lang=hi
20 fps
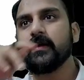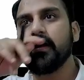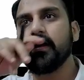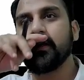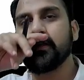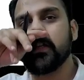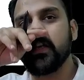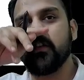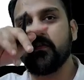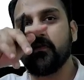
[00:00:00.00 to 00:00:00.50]

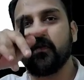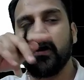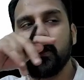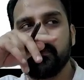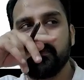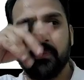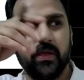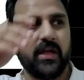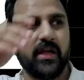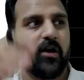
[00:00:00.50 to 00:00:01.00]
एक सी फ्रंट
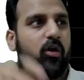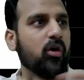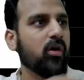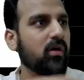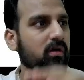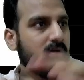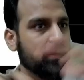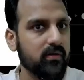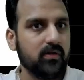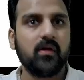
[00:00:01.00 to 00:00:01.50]
पे
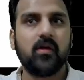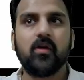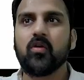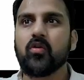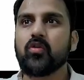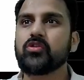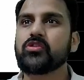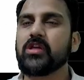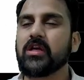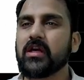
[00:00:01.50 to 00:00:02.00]
और
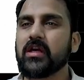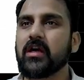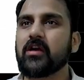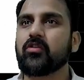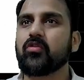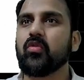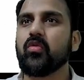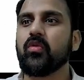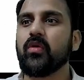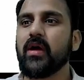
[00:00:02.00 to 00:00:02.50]
उस जगह
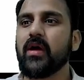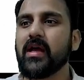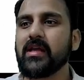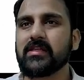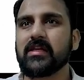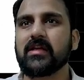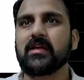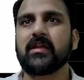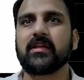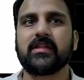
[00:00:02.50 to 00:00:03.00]
को
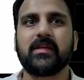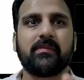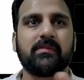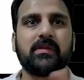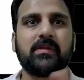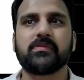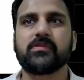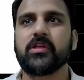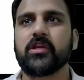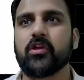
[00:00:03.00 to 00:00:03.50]
ऐसा कर दिया
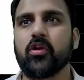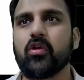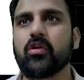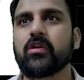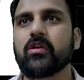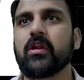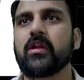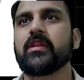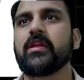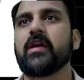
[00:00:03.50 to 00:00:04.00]
मतलब सिक्योर
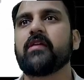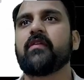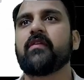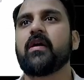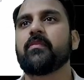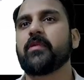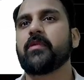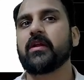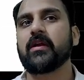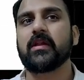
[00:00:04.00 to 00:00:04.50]
कर दिया वहाँ
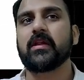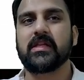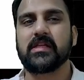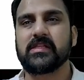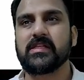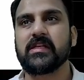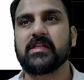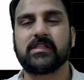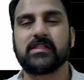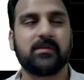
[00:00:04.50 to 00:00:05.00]
पर अगर
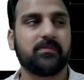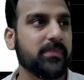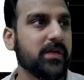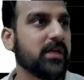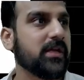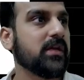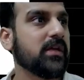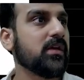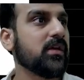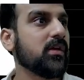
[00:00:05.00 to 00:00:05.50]
किसी किस्म के
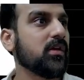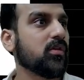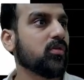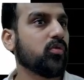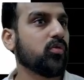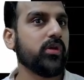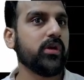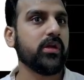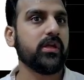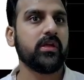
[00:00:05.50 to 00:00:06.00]

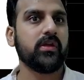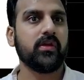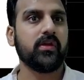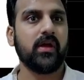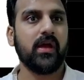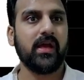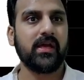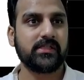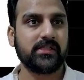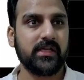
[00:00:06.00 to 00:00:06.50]
कोई
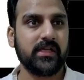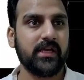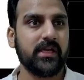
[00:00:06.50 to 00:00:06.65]
ऐसे